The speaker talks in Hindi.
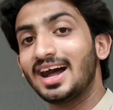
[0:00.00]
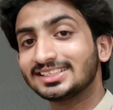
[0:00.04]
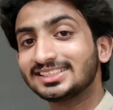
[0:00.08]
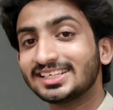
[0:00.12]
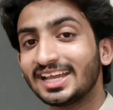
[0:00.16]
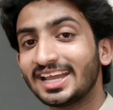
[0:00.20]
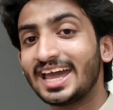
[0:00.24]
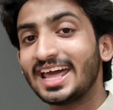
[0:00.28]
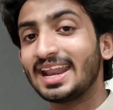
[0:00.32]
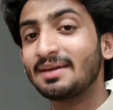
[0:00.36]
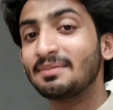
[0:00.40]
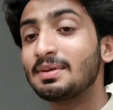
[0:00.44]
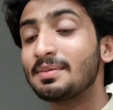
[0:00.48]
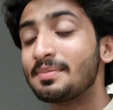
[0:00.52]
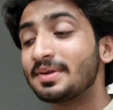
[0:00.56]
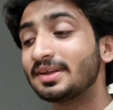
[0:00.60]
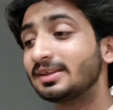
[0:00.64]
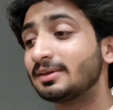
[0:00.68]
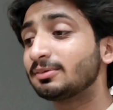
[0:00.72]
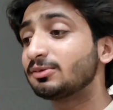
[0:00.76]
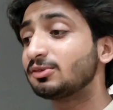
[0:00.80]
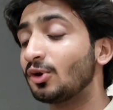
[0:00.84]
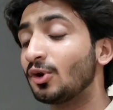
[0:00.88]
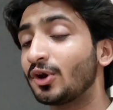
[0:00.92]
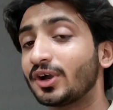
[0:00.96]
अच्छा यार अभी मैं
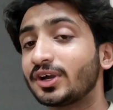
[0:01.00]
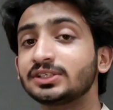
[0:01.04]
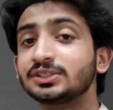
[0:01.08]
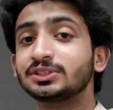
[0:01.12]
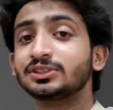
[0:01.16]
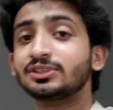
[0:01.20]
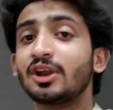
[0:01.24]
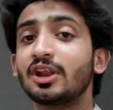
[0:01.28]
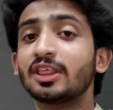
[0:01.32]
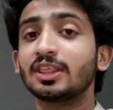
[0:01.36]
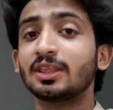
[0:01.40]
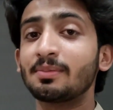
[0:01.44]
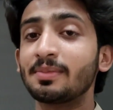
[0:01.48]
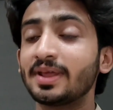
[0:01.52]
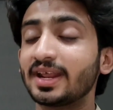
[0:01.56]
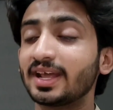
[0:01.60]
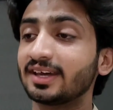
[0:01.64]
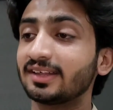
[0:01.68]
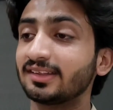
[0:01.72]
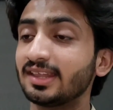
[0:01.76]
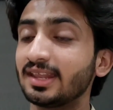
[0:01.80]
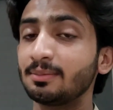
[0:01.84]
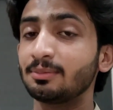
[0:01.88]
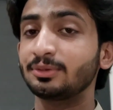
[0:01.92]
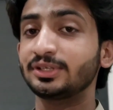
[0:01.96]
जब कर उठा ना तो मेरे
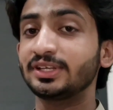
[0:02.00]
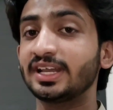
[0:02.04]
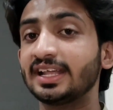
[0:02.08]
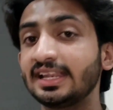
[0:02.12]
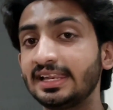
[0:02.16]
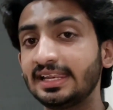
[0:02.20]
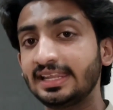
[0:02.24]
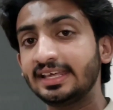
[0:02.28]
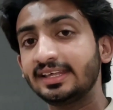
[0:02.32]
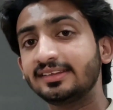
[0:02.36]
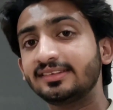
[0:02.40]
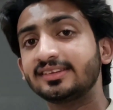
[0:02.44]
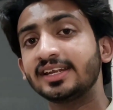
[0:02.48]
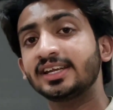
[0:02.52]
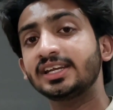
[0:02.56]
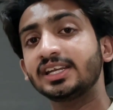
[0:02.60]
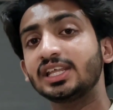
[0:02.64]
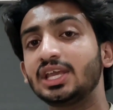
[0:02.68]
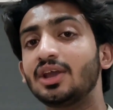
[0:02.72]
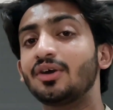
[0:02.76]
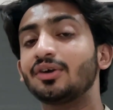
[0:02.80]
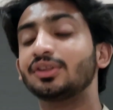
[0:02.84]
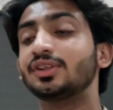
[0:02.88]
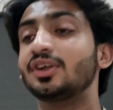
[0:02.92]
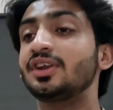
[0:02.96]
कजन ने मुझे एक लिंक
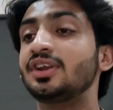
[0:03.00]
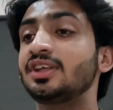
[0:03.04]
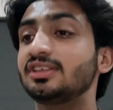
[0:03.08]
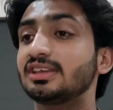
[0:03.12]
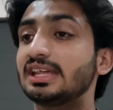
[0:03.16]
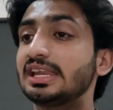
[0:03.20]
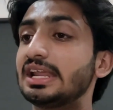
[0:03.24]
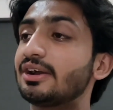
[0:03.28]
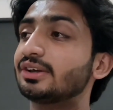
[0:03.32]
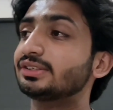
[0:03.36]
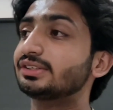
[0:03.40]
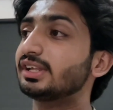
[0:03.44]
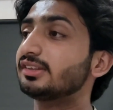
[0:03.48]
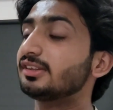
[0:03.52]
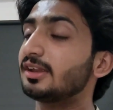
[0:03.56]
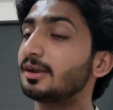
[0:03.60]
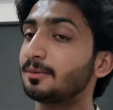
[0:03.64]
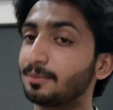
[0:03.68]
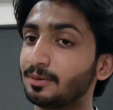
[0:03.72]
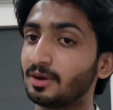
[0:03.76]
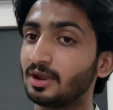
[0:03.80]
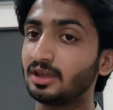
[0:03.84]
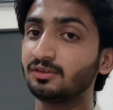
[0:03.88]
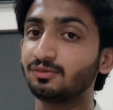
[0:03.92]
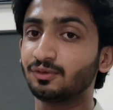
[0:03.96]
सेंड किया होता नीचे लिखा होता
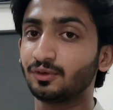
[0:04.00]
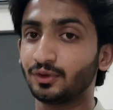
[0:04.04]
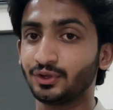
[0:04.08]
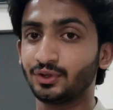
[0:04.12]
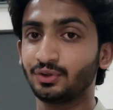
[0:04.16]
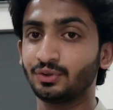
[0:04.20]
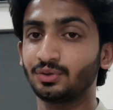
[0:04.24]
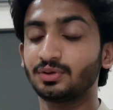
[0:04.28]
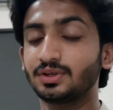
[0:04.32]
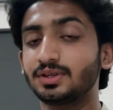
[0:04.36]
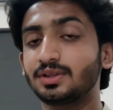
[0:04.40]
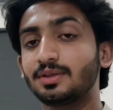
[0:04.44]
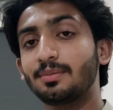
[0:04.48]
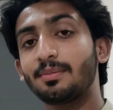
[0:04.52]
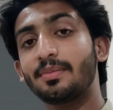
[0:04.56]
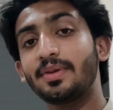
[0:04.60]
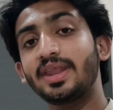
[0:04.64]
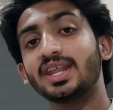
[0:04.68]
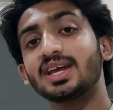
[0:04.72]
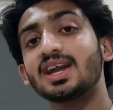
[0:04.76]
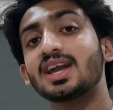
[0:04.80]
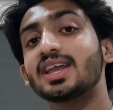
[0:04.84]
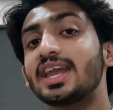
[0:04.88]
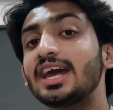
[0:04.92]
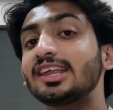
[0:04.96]
सरप्राइज फॉर यू
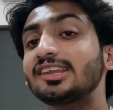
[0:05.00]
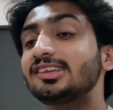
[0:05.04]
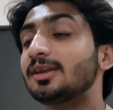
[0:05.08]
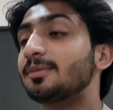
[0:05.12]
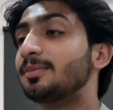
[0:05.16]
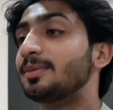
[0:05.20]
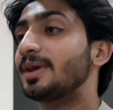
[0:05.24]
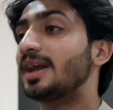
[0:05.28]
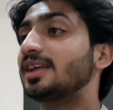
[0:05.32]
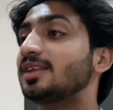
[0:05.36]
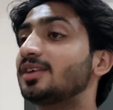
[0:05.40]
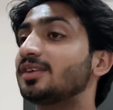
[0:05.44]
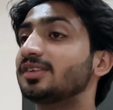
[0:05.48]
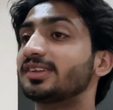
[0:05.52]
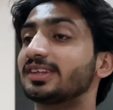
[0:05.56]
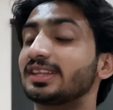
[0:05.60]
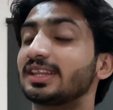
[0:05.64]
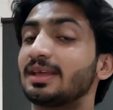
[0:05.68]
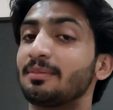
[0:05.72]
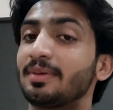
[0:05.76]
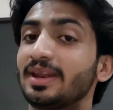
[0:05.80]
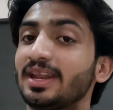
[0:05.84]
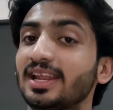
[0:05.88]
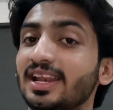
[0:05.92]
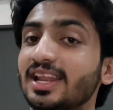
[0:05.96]
मैंने कहा क्या सरप्राइज हो
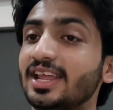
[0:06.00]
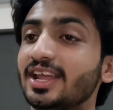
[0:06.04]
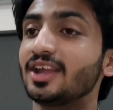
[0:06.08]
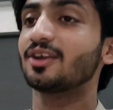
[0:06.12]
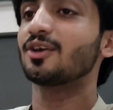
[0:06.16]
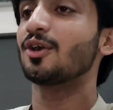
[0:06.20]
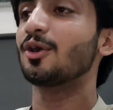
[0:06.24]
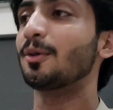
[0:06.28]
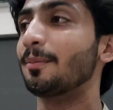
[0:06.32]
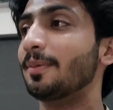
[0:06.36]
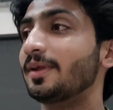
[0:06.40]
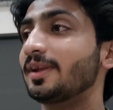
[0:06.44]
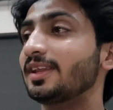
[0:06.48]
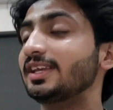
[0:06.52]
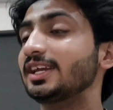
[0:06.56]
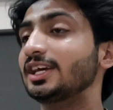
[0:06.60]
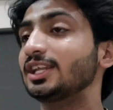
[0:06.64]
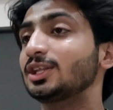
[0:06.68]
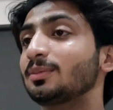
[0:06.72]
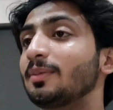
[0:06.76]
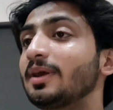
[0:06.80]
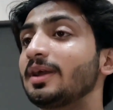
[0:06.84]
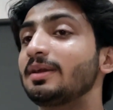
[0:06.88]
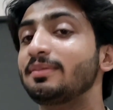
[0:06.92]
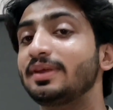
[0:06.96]
सकता है मैंने लिंक को ओपन किया
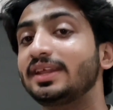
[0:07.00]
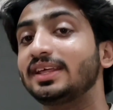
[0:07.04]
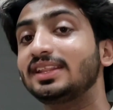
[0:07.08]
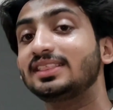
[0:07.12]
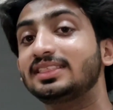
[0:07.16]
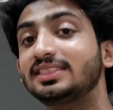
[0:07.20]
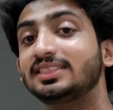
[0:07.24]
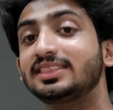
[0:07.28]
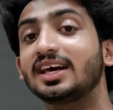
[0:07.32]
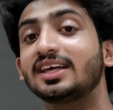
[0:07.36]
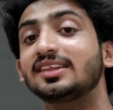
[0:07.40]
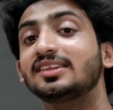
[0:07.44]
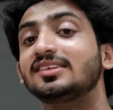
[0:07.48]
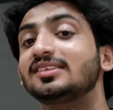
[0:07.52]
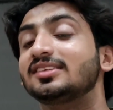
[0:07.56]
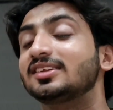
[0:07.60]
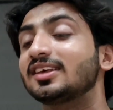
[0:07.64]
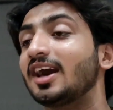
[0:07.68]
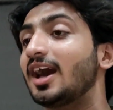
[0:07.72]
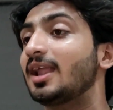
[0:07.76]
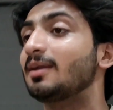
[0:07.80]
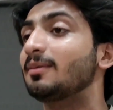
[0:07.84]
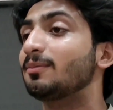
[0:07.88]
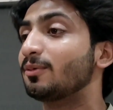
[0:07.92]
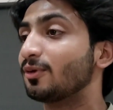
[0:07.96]
तो भाई मेरी दस
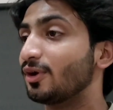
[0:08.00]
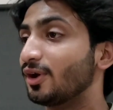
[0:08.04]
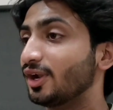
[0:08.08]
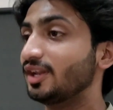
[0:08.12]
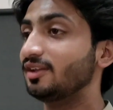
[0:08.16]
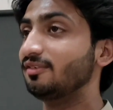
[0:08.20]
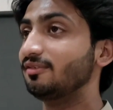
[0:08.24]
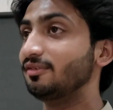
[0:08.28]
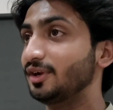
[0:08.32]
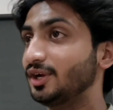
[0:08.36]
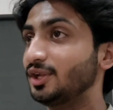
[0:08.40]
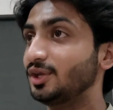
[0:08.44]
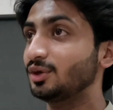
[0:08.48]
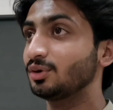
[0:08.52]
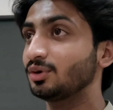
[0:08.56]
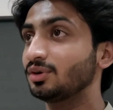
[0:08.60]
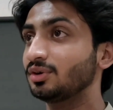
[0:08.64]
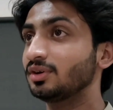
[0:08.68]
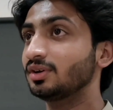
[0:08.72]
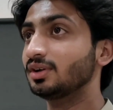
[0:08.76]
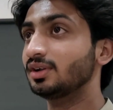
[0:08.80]
साल पुरानी वीडियो